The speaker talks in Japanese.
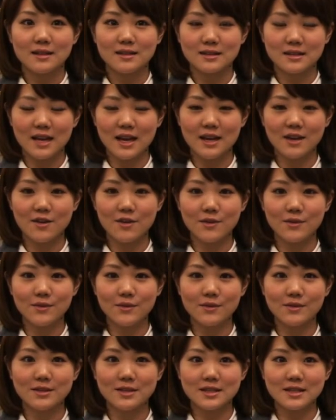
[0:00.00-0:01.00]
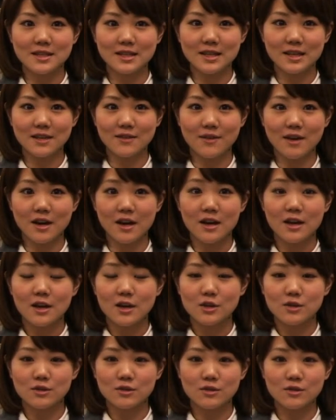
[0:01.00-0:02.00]
太陽風地磁気は
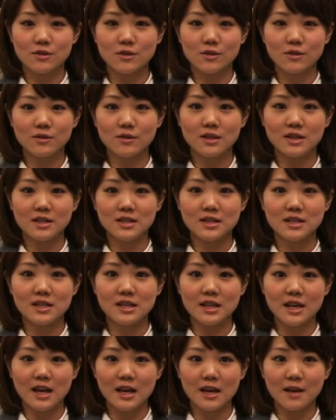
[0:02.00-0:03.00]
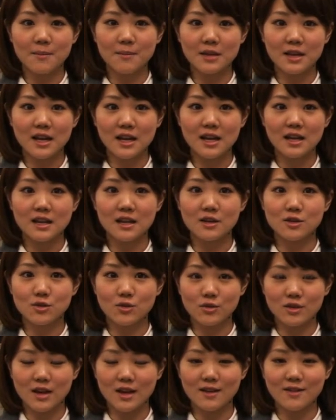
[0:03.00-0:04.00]
16日にやや乱れた
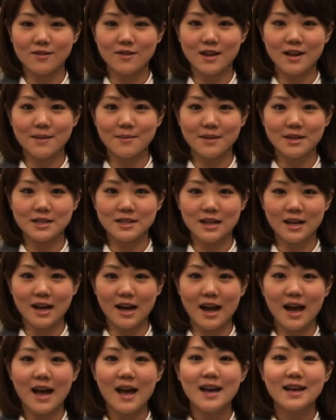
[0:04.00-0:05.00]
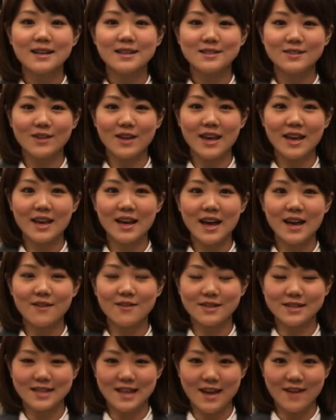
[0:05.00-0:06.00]
状態となりましたがそれ以外
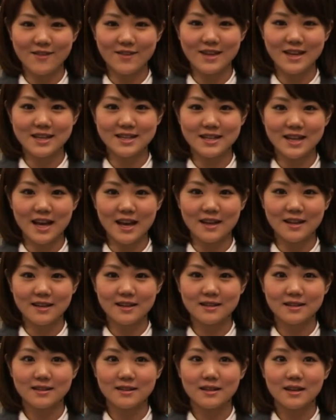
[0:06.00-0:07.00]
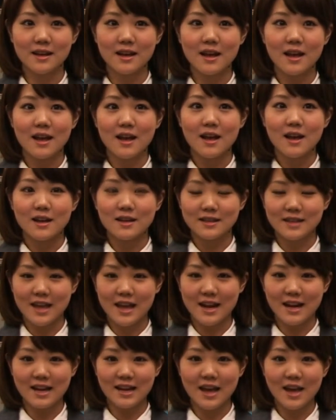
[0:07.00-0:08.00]
は静音でした
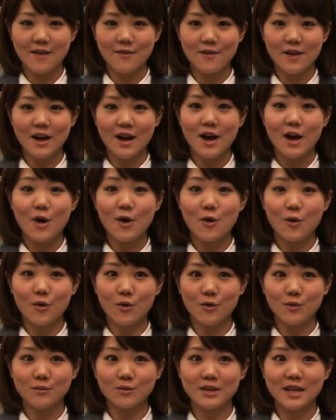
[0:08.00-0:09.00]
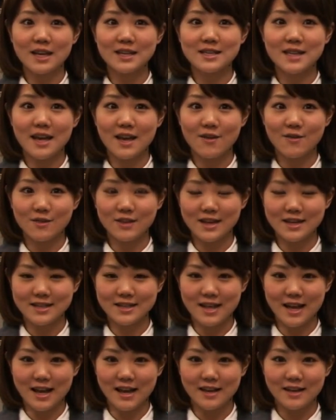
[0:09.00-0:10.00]
電離圏はおおむね静音でし
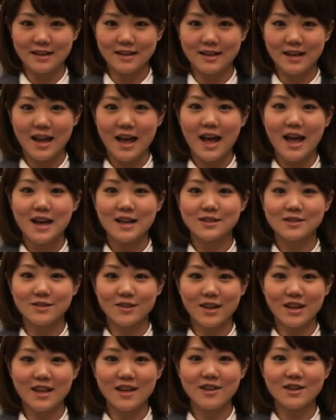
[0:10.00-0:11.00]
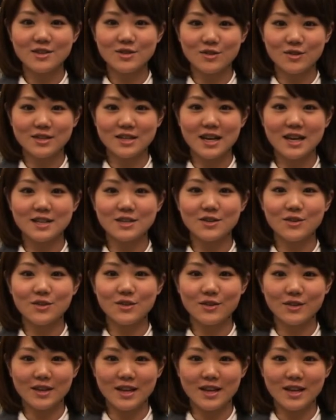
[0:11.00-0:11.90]
たそれでは詳細情報